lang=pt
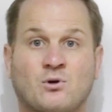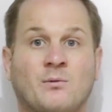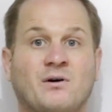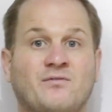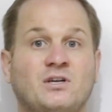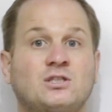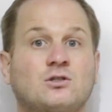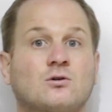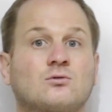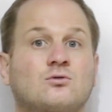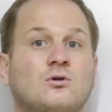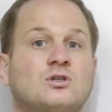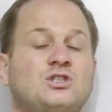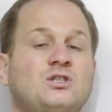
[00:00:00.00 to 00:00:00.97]
Porque uma vez que eu
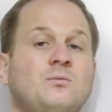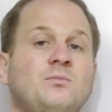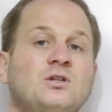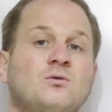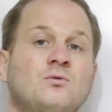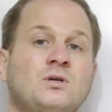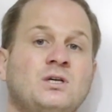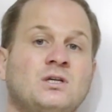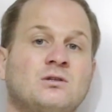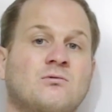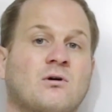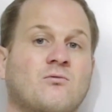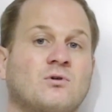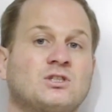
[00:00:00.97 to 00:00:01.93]
estou
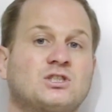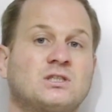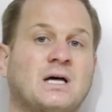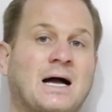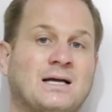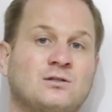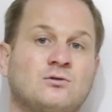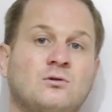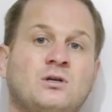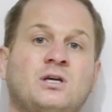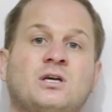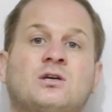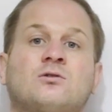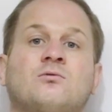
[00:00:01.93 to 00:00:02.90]
diminuindo a quantidade do
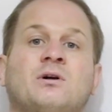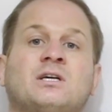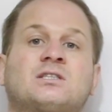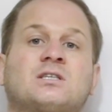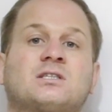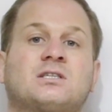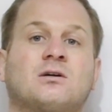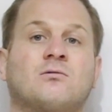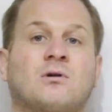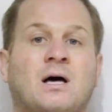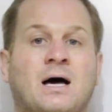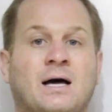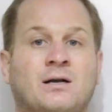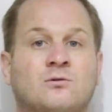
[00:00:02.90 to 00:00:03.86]
líquido
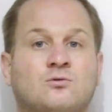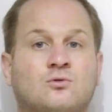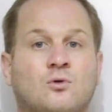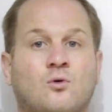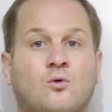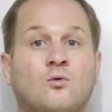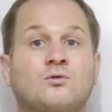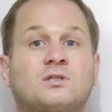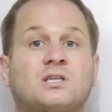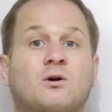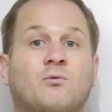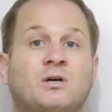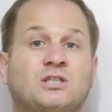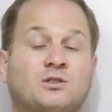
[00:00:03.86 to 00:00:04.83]
extracelular, eu estou,
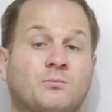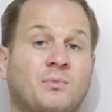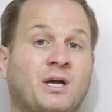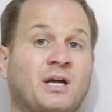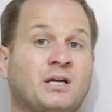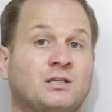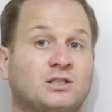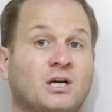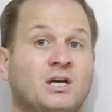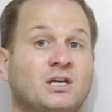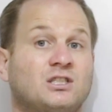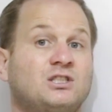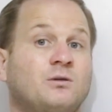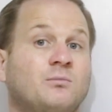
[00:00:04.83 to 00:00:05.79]
consequentemente,
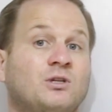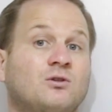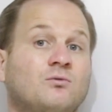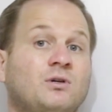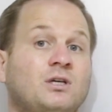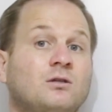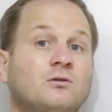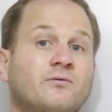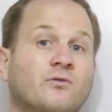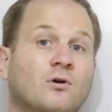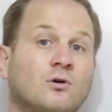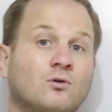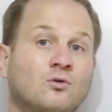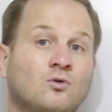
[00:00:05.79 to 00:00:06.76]
diminuindo o
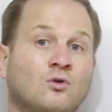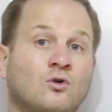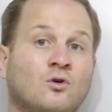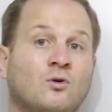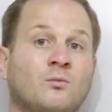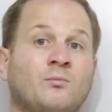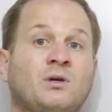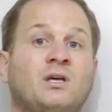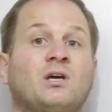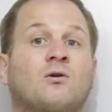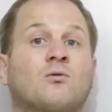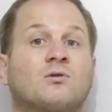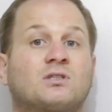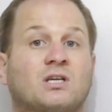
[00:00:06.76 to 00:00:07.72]
volume
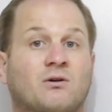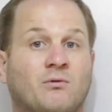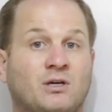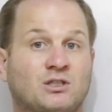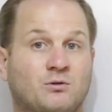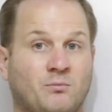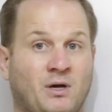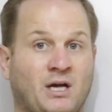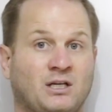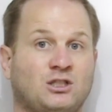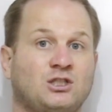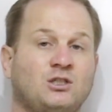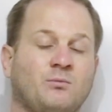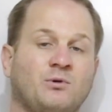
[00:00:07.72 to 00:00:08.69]
e,
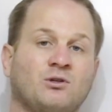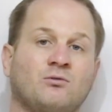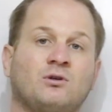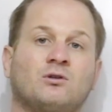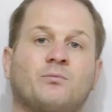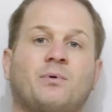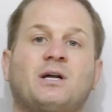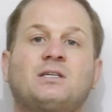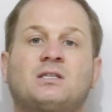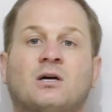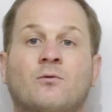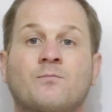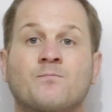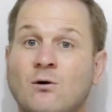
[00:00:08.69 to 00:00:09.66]
consequentemente, diminuindo
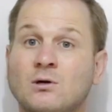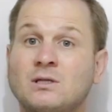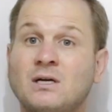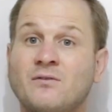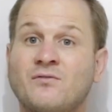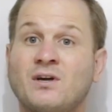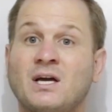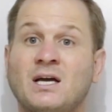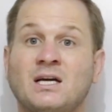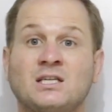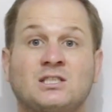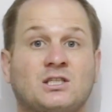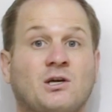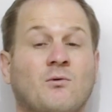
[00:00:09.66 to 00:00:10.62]
pressão. A outra
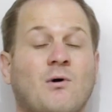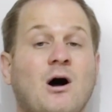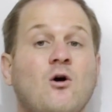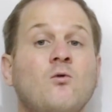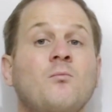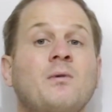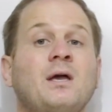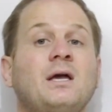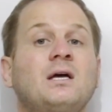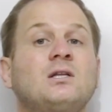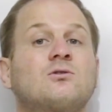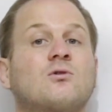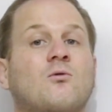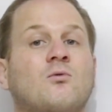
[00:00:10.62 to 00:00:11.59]
vez que eu
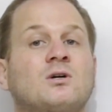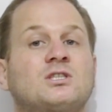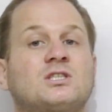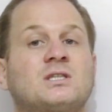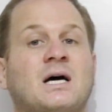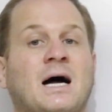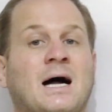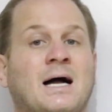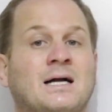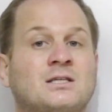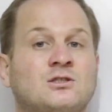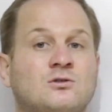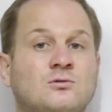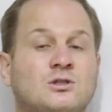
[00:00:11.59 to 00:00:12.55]
aumento a
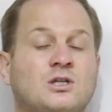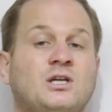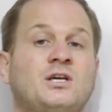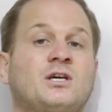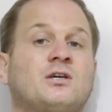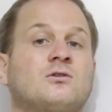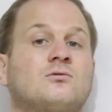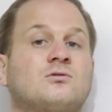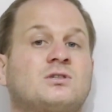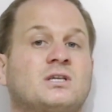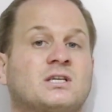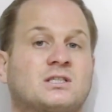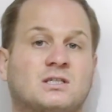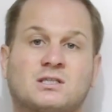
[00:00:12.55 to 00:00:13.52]
quantidade dos
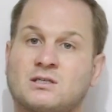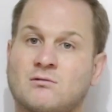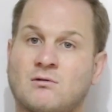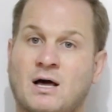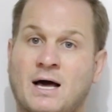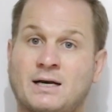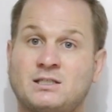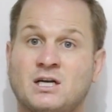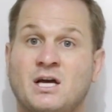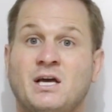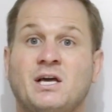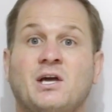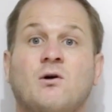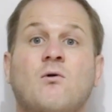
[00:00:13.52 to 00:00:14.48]
líquidos extracelulares,
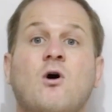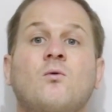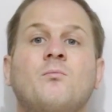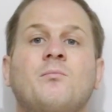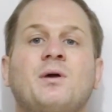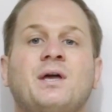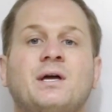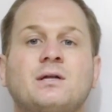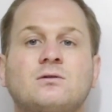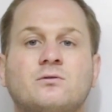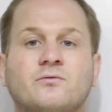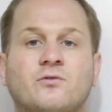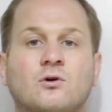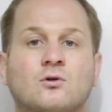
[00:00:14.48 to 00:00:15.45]
eu
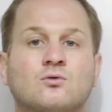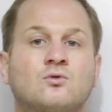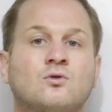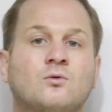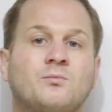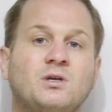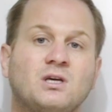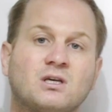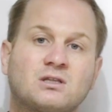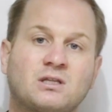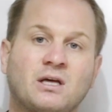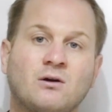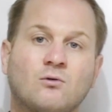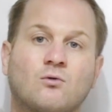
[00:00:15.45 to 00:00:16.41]
aumento o volume e
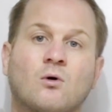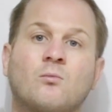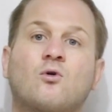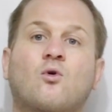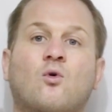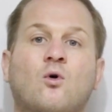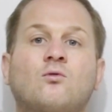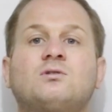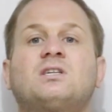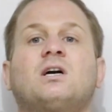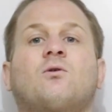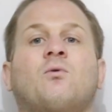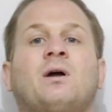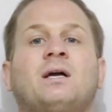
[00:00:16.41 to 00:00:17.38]
tenho como
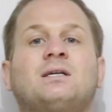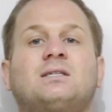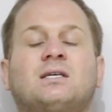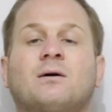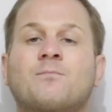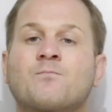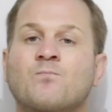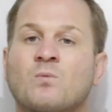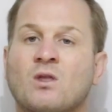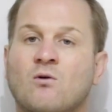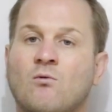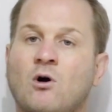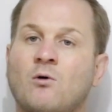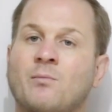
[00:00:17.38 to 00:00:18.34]
consequência
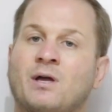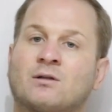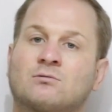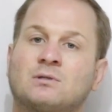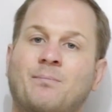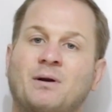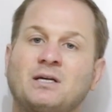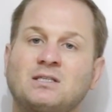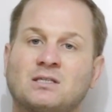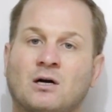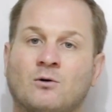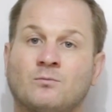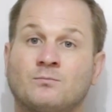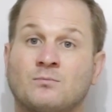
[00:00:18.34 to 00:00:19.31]
o aumento da
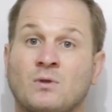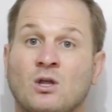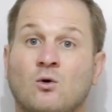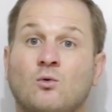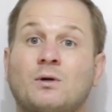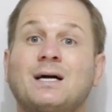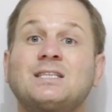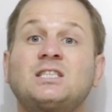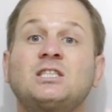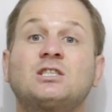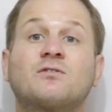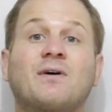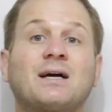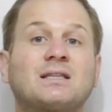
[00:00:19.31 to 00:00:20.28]
pressão. O que a
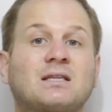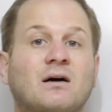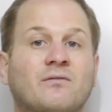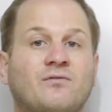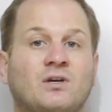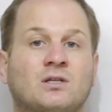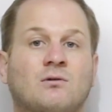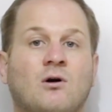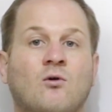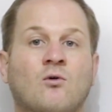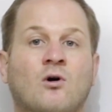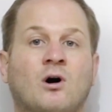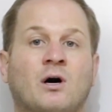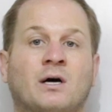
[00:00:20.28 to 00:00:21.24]
gente vai estar tá vendo
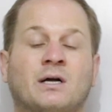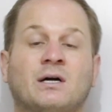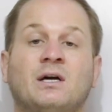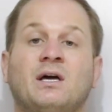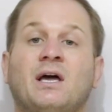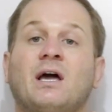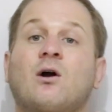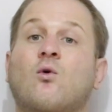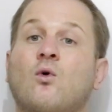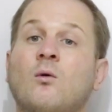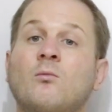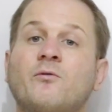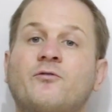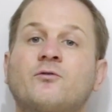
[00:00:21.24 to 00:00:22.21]
agora é
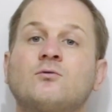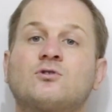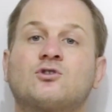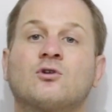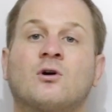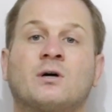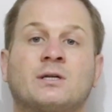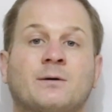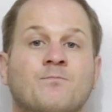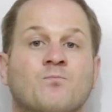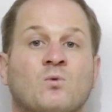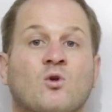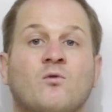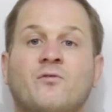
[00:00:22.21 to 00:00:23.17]
como funciona
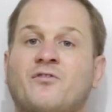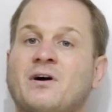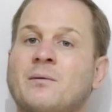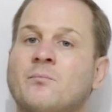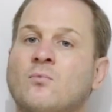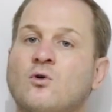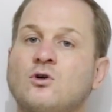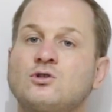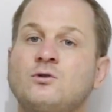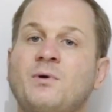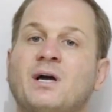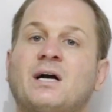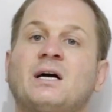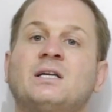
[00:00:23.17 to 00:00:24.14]
um famoso
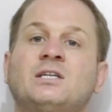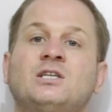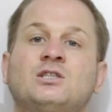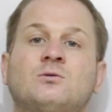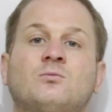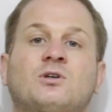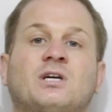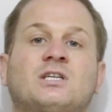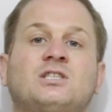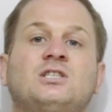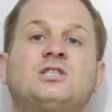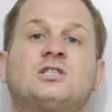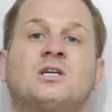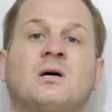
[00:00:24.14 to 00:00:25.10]
mecanismo que a
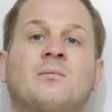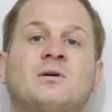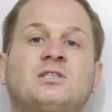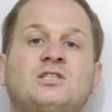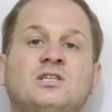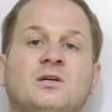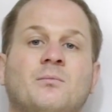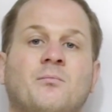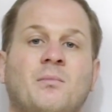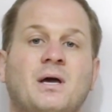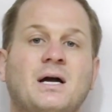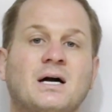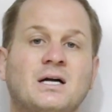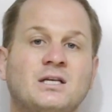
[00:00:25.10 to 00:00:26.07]
gente chama de
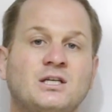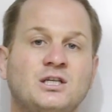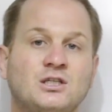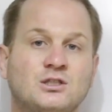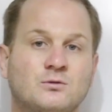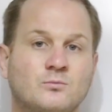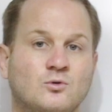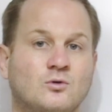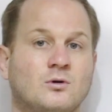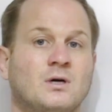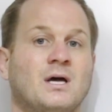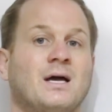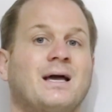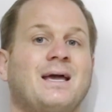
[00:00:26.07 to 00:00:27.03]

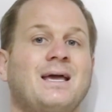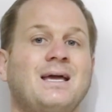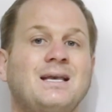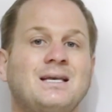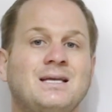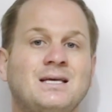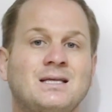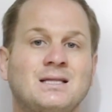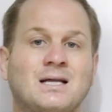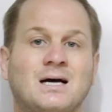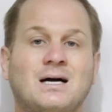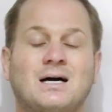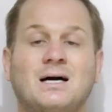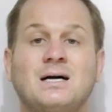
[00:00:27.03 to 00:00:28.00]
mecanismo
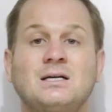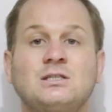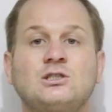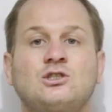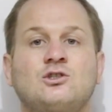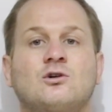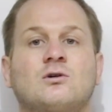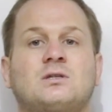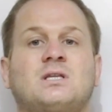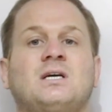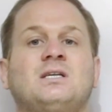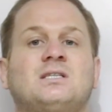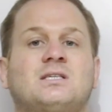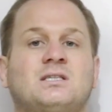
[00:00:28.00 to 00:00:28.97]
renina,
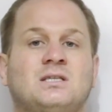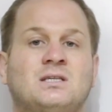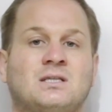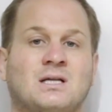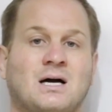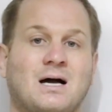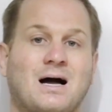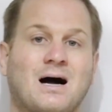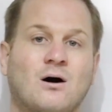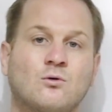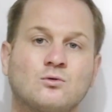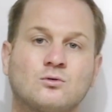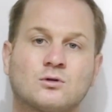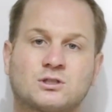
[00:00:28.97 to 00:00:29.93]
angiotensina,
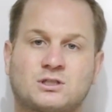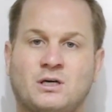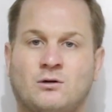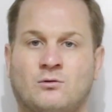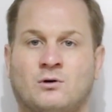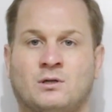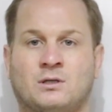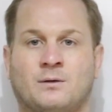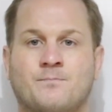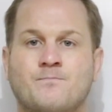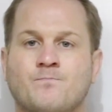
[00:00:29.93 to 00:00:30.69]
aldosterona.